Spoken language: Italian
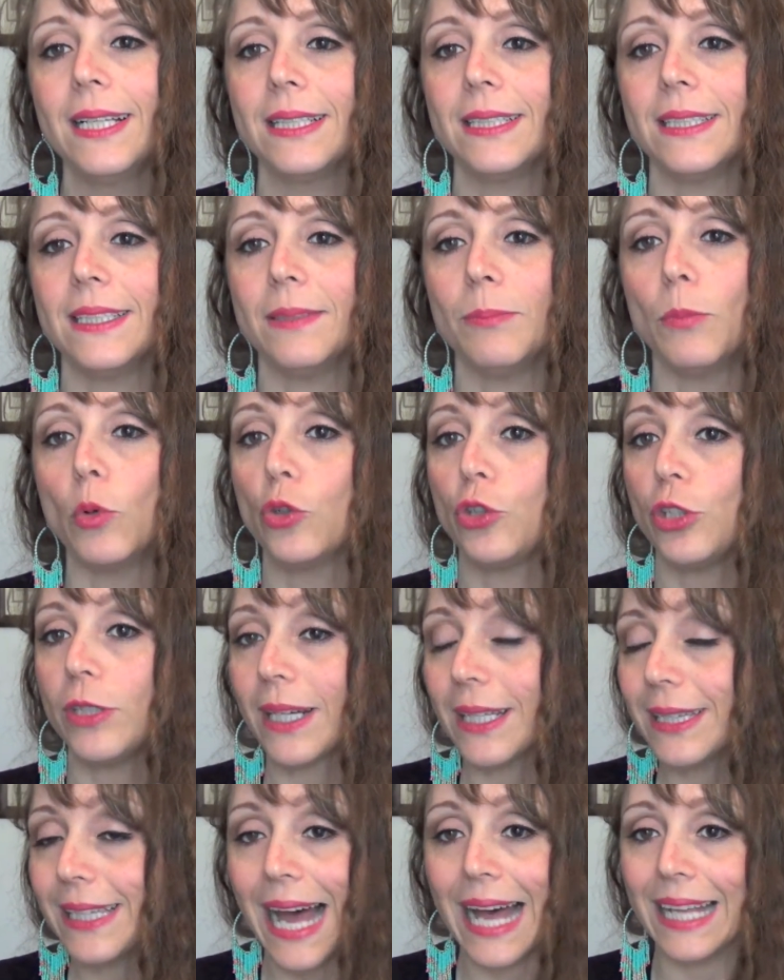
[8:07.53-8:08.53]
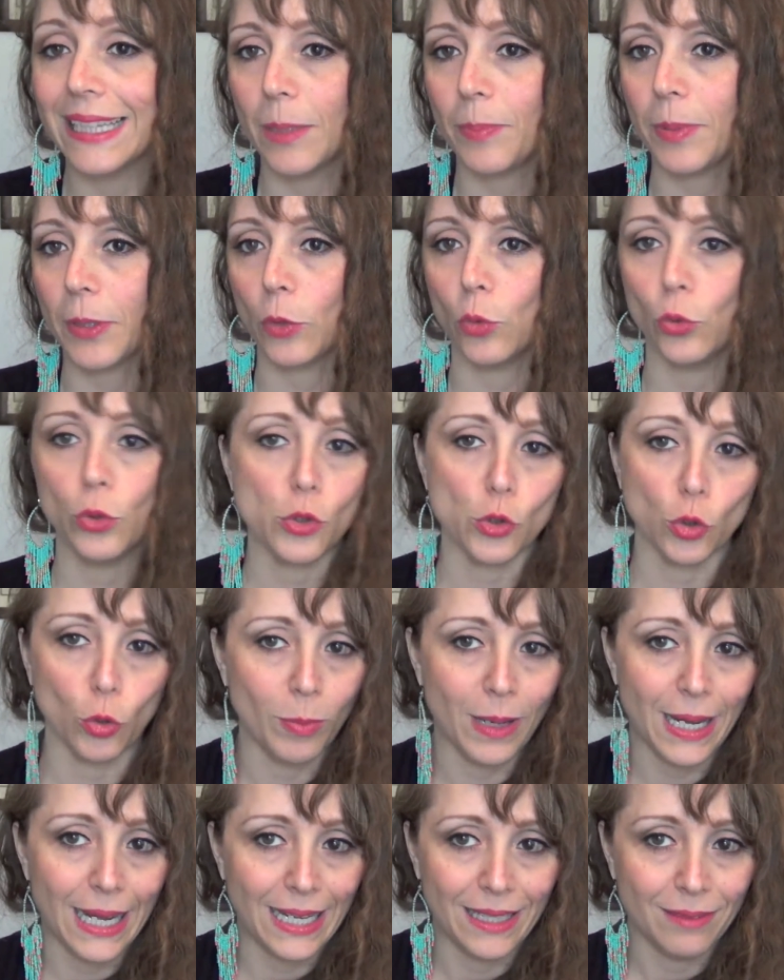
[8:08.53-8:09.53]
eh, molto idratata, per cui
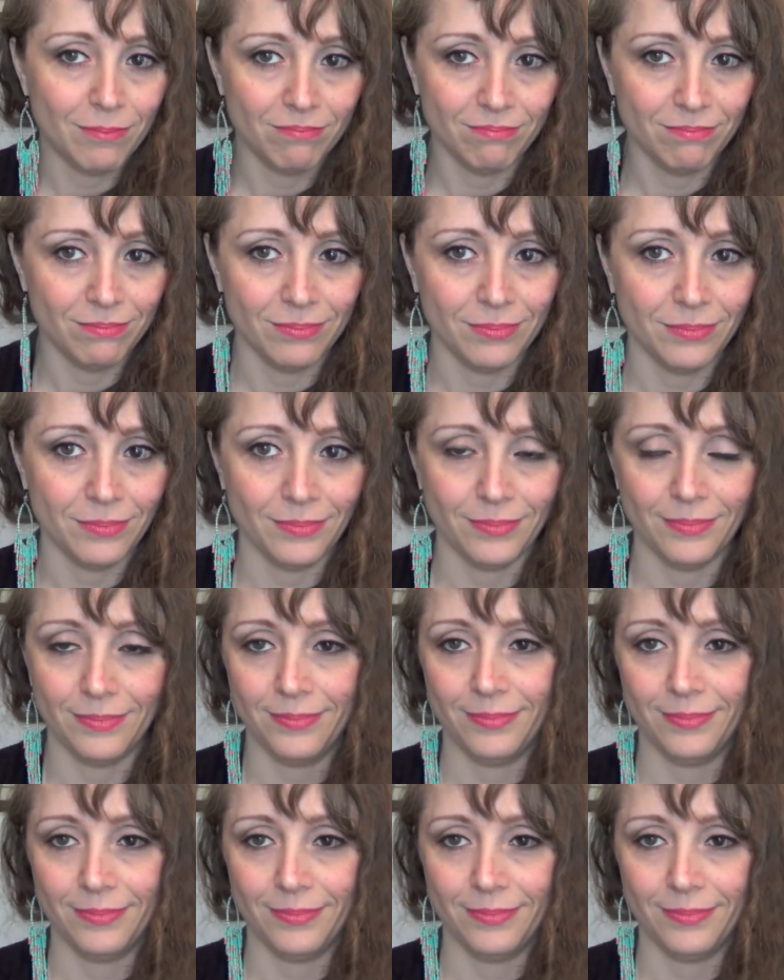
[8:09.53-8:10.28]
insomma, mh, mm,